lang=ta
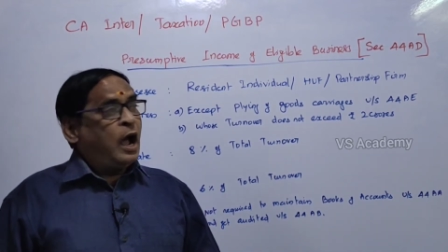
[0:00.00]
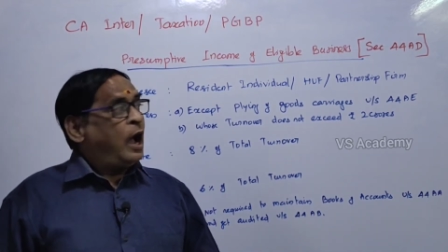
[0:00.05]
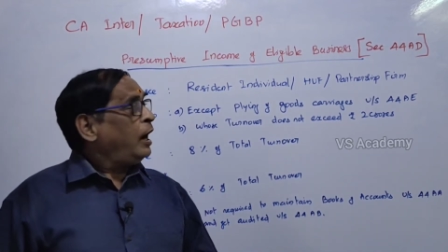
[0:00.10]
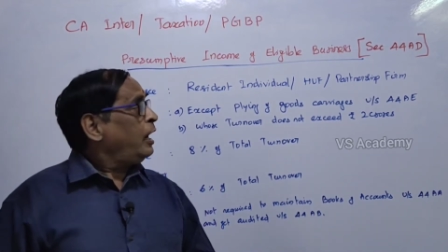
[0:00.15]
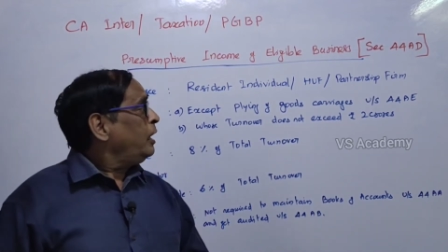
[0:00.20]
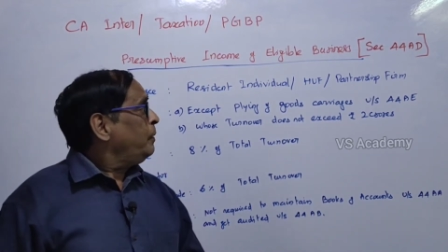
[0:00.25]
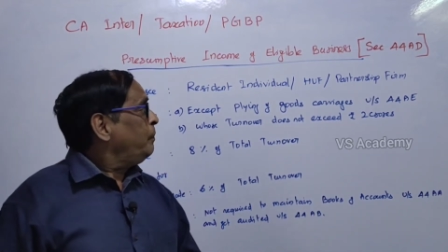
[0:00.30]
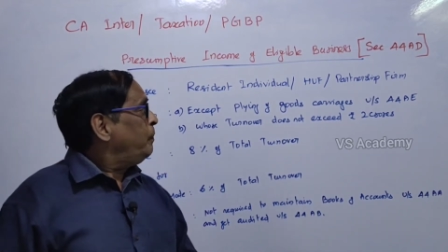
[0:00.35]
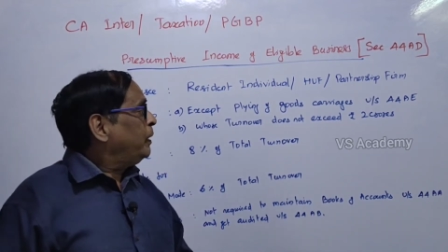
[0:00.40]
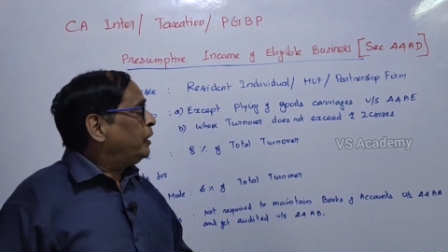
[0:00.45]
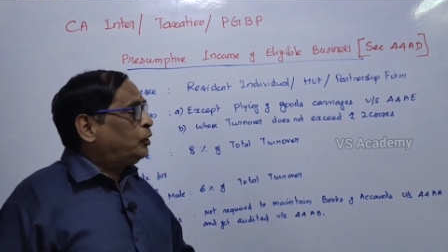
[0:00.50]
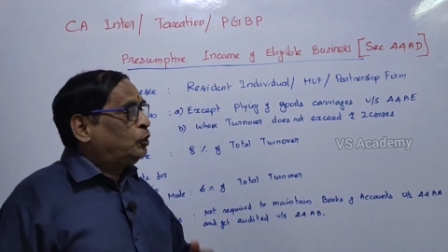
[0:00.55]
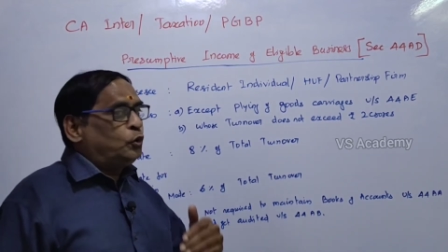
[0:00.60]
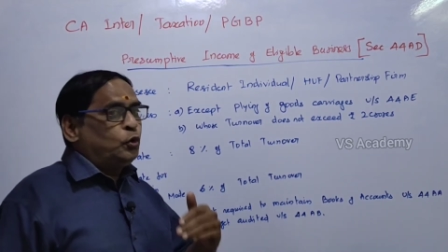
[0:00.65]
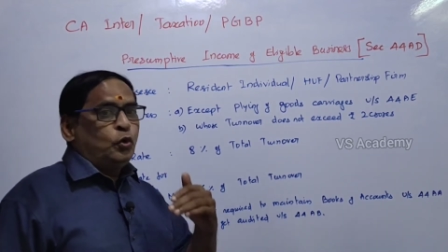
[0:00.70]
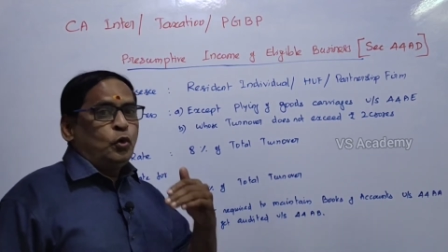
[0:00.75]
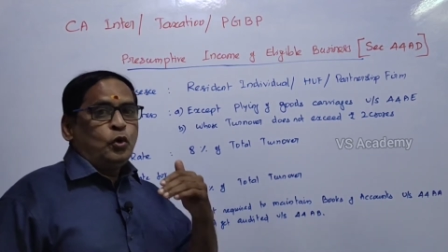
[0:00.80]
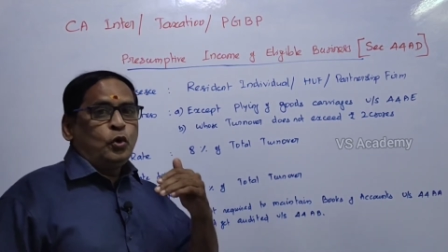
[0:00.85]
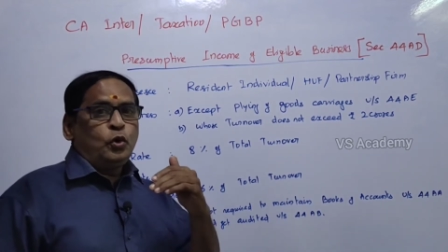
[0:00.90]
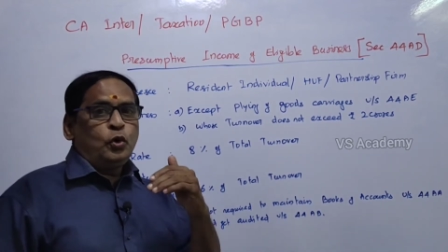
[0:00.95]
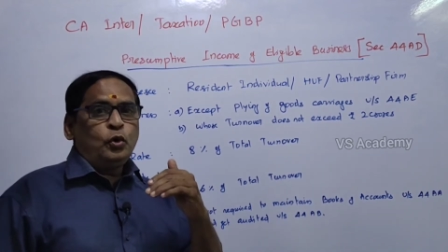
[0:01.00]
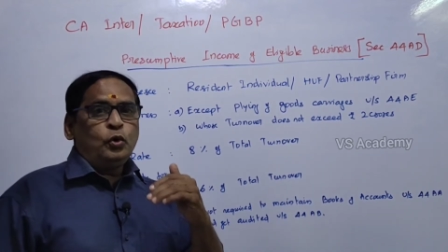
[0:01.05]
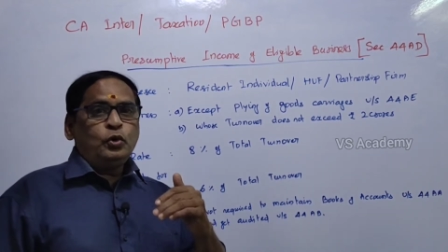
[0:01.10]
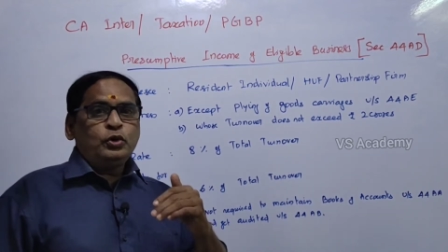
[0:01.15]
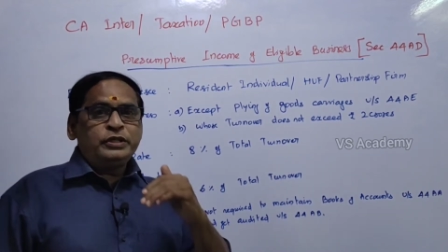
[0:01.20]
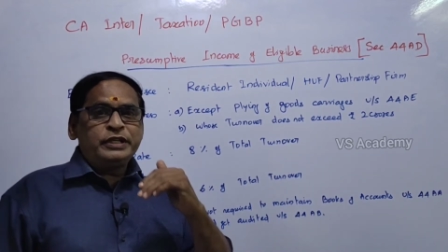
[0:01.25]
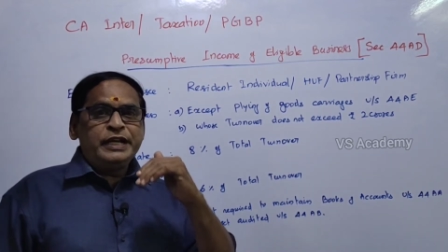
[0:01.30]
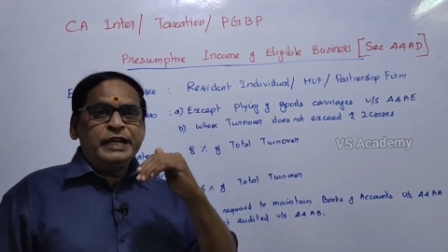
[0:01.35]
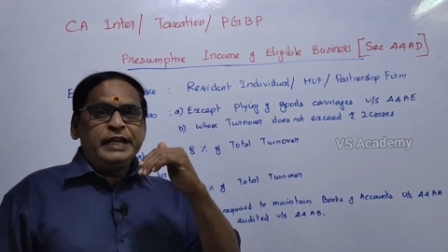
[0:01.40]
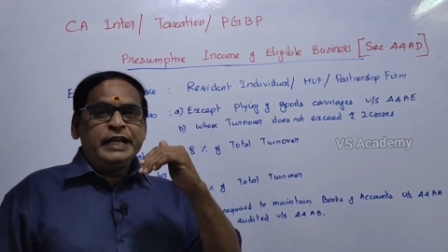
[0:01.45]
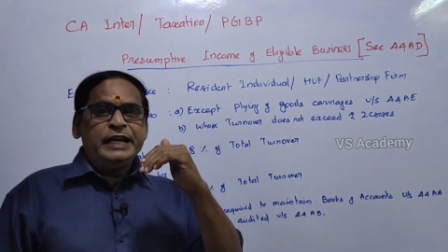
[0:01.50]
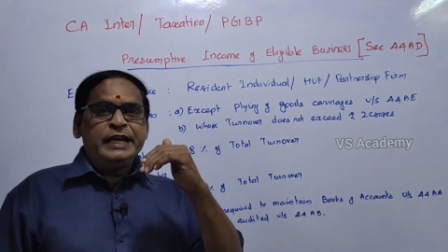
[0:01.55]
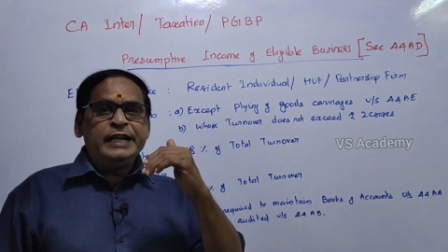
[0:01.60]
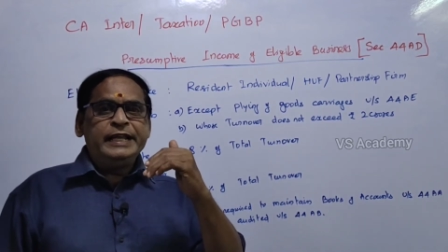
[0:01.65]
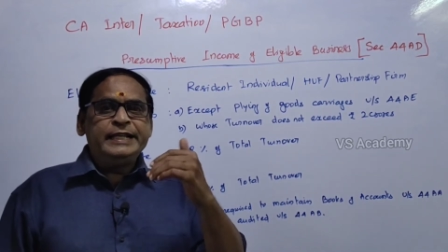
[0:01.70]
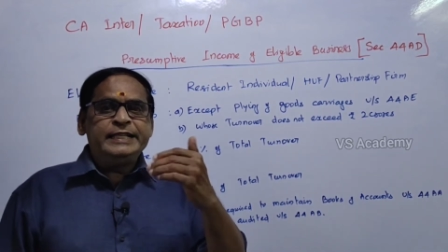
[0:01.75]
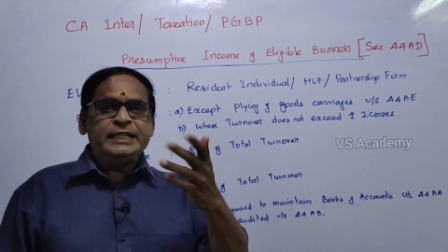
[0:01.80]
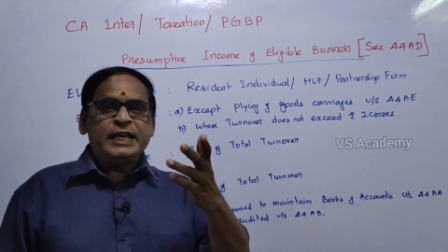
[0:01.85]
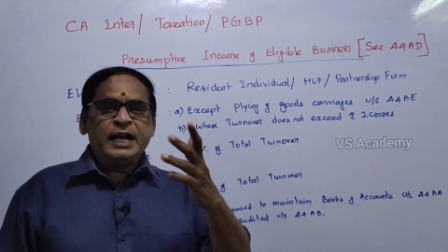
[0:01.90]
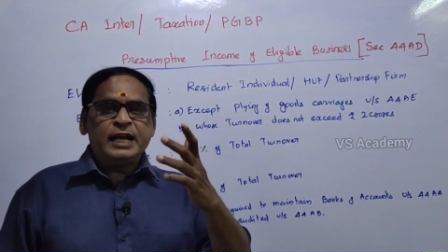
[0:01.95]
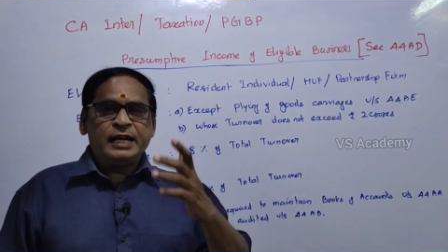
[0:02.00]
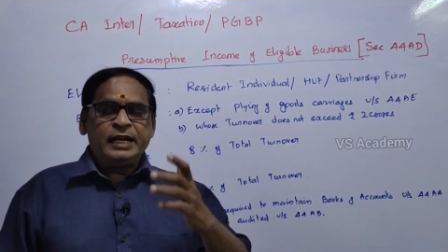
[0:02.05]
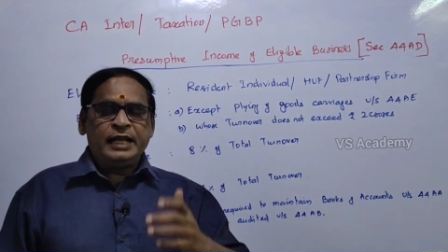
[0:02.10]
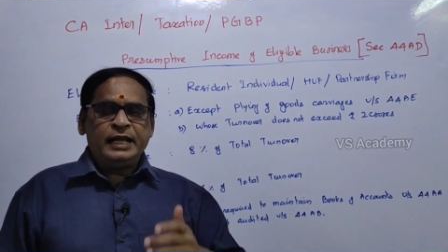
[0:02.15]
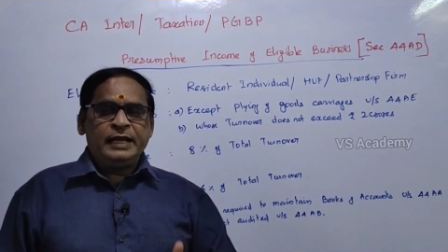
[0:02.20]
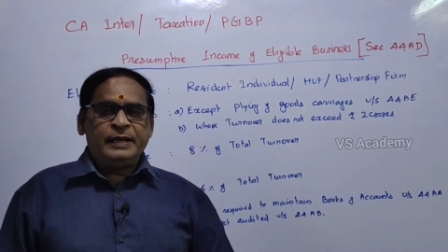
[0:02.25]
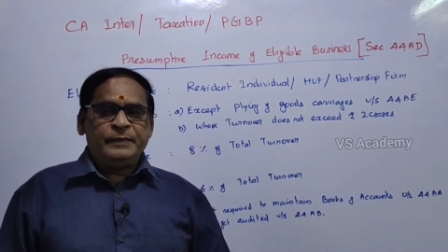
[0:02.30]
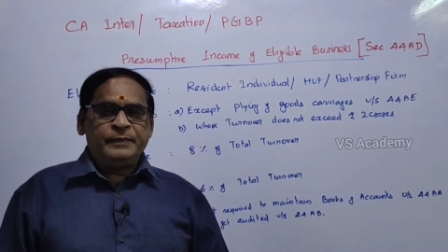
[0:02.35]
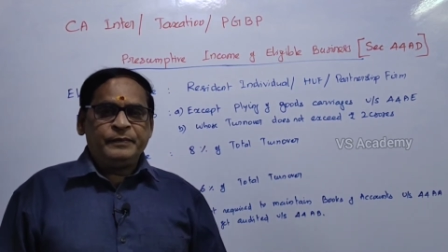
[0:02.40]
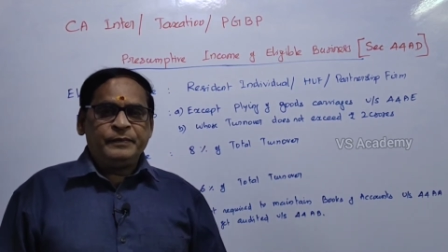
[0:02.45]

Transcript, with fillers: ஆனால் இப்போ டூ க்ரோர்ஸ் நீங்கள் ரீச் ஆகலை